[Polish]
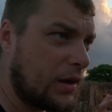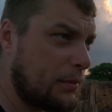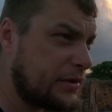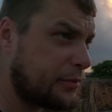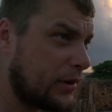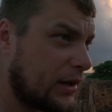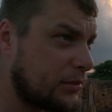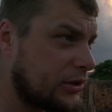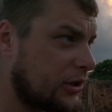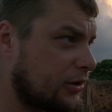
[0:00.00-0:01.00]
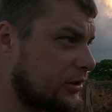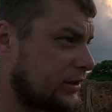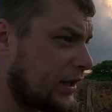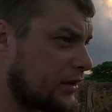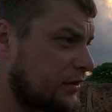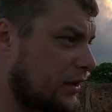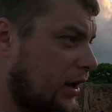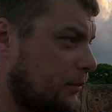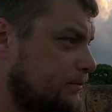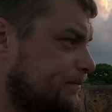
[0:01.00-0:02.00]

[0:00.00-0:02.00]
my spylamy do Dar es Salaam.